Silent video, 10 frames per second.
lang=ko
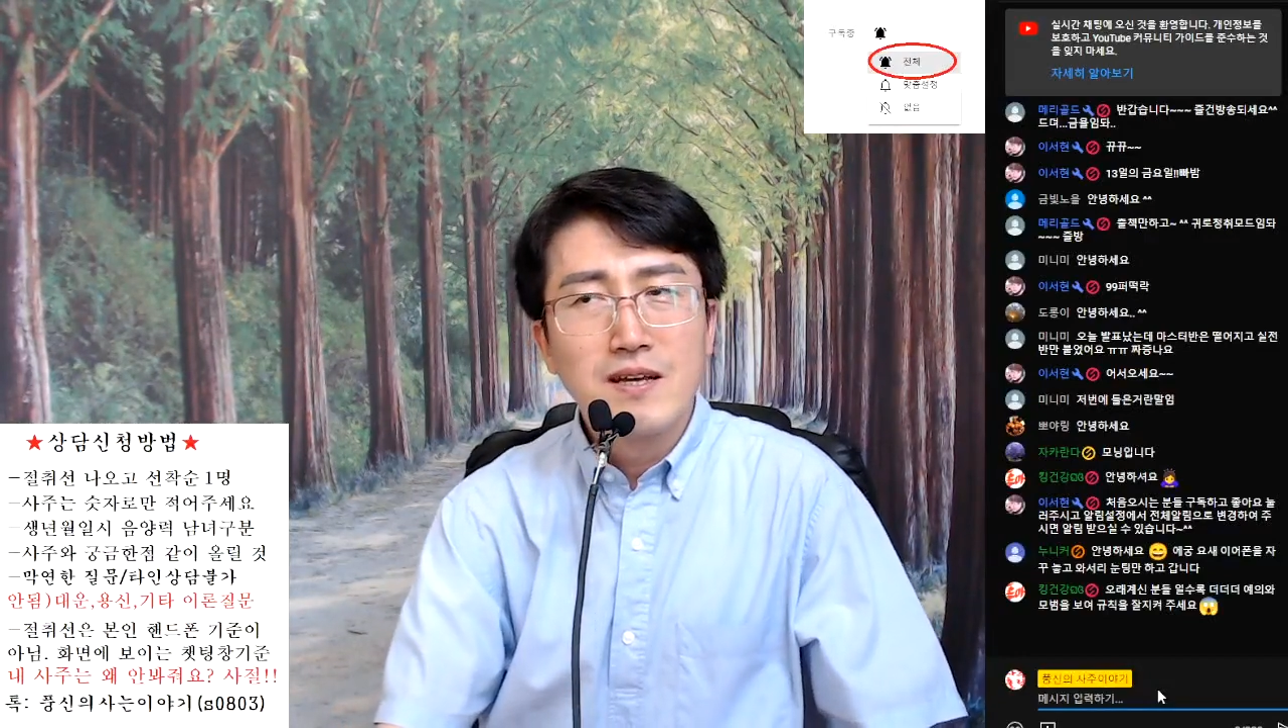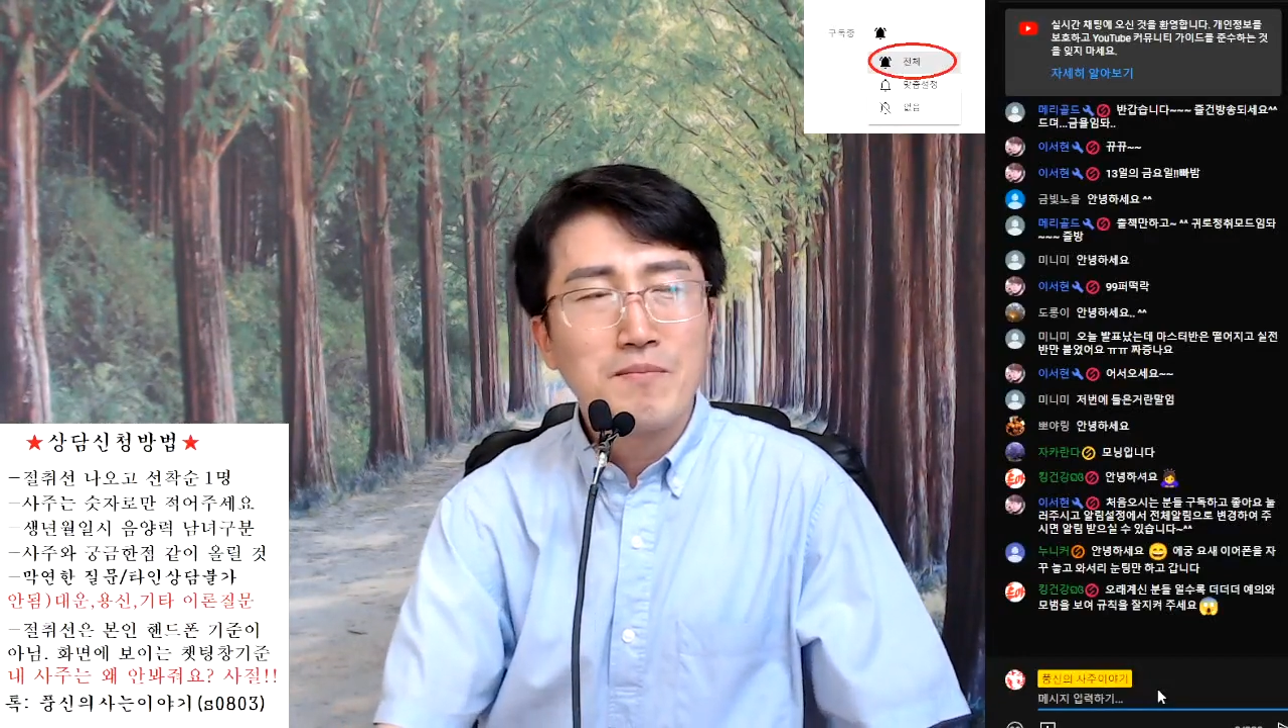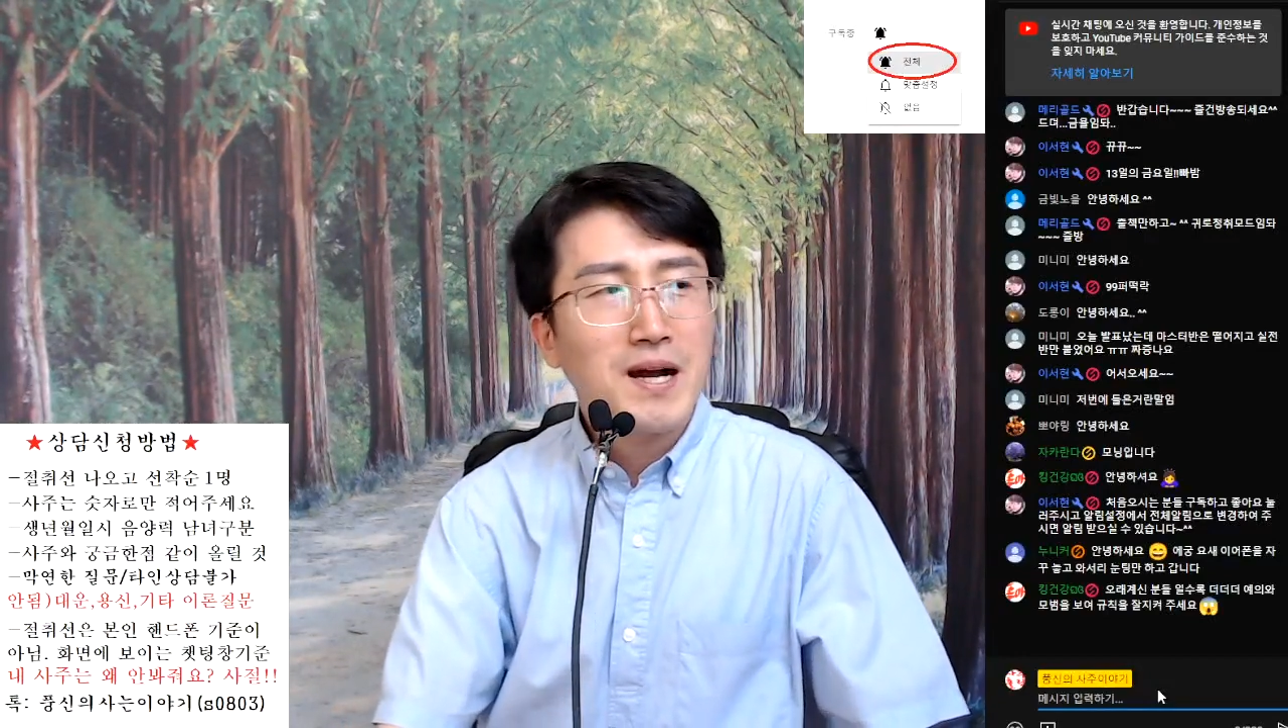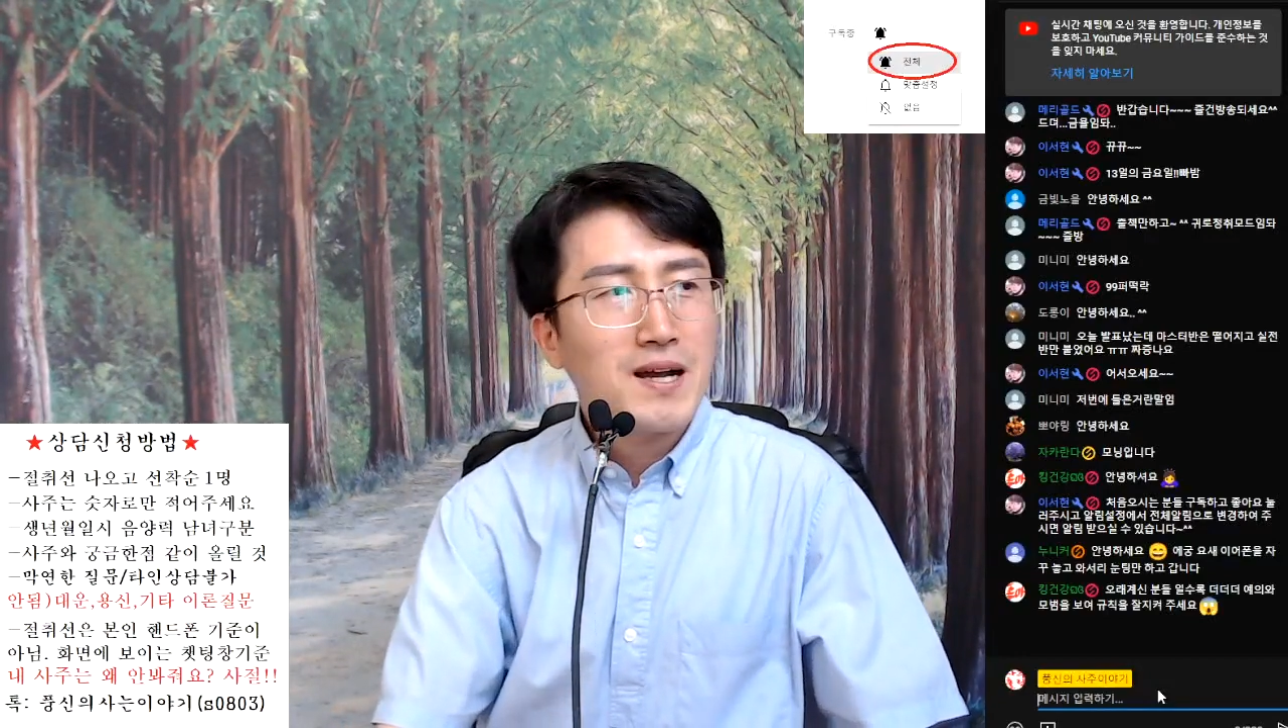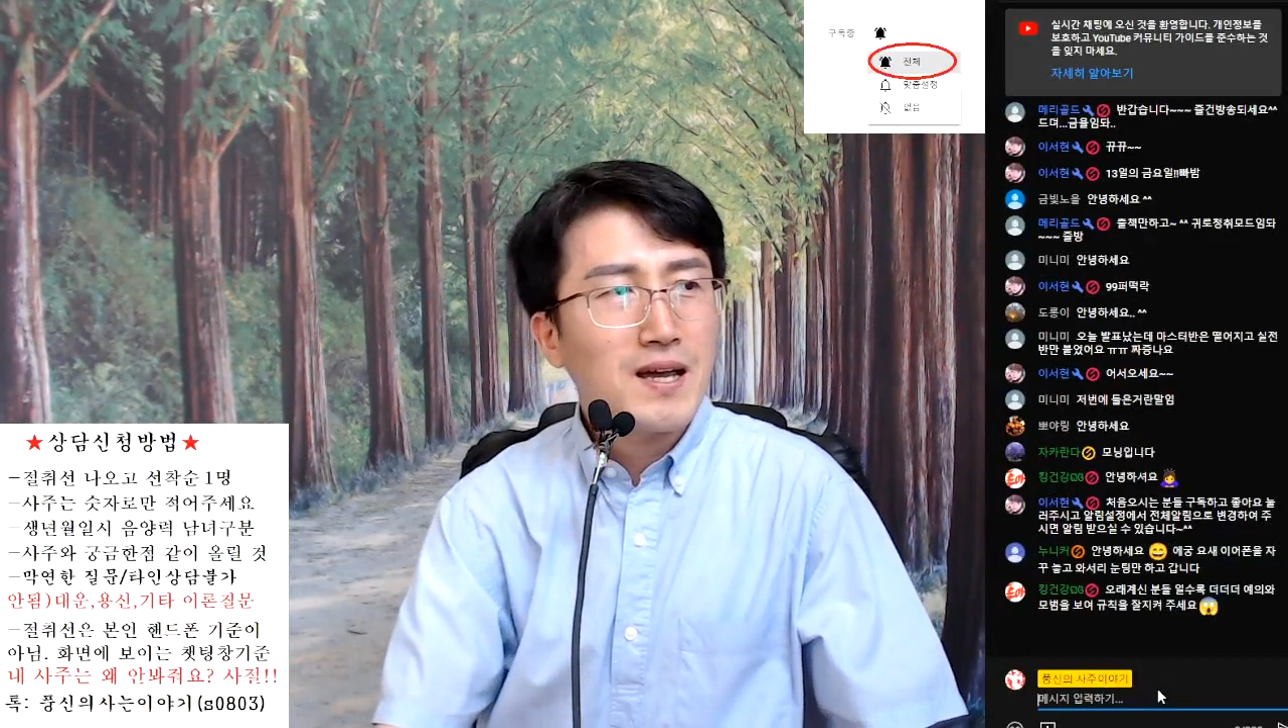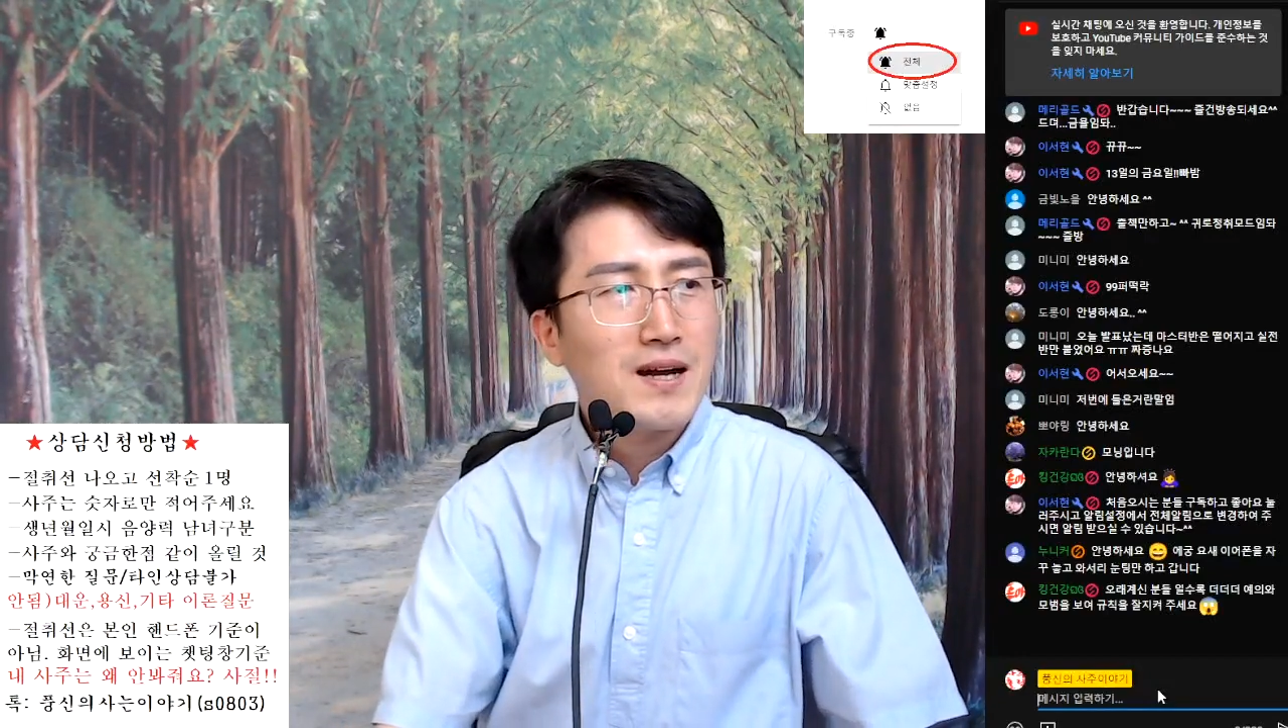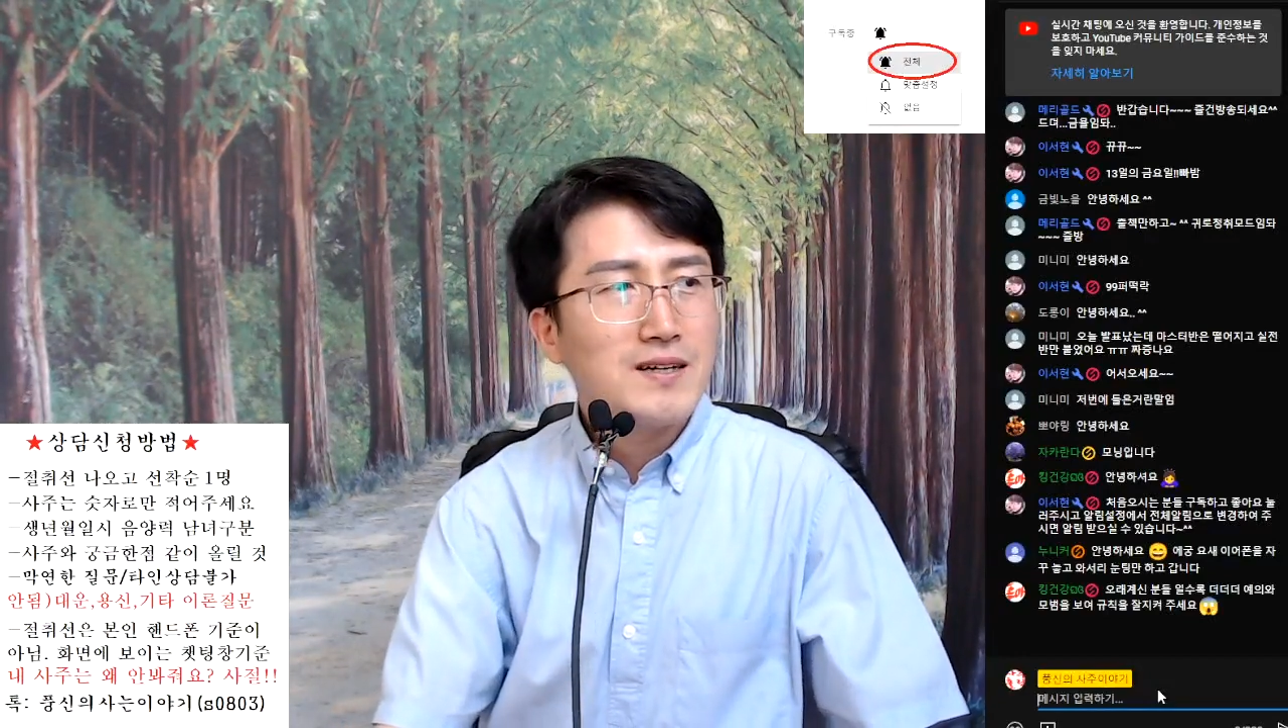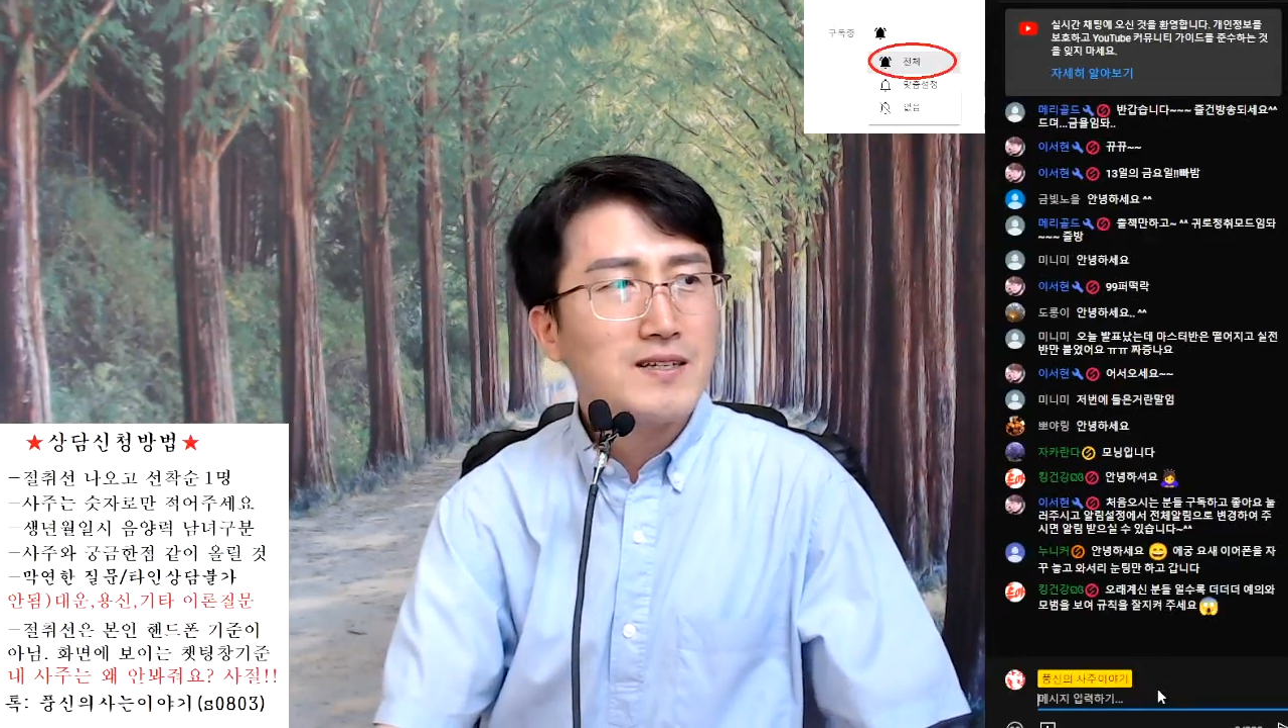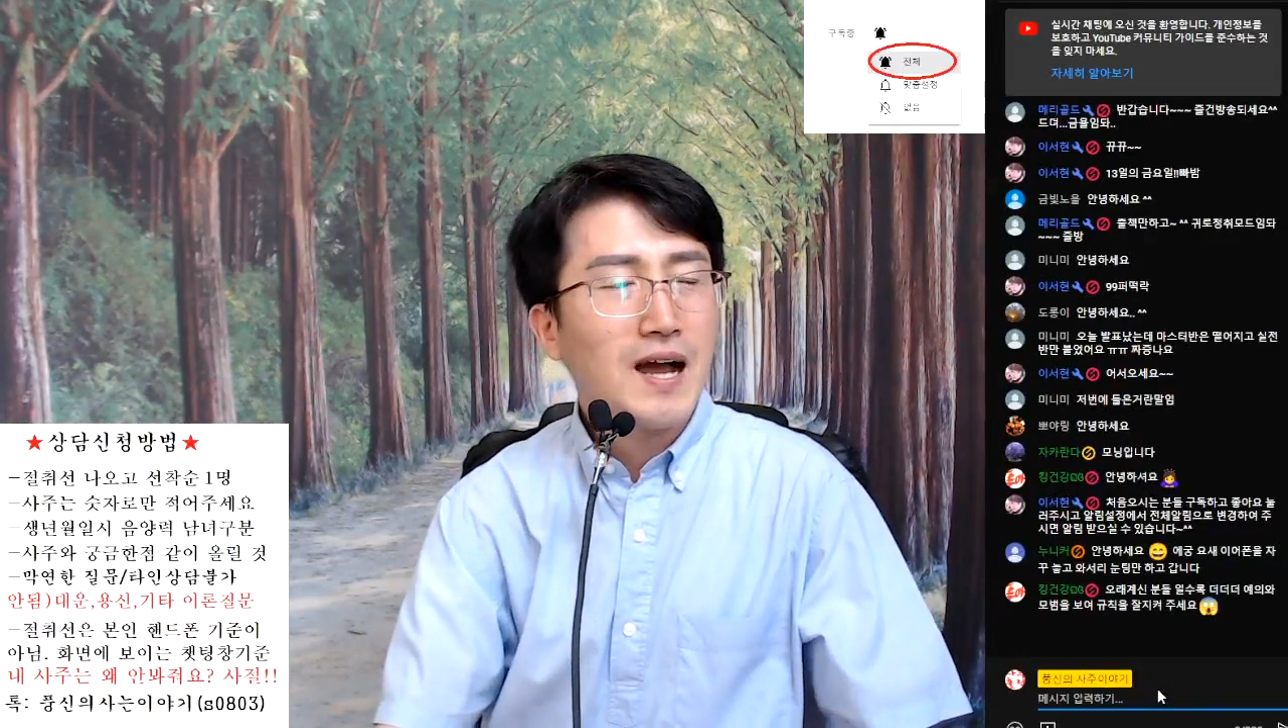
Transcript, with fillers: 방향을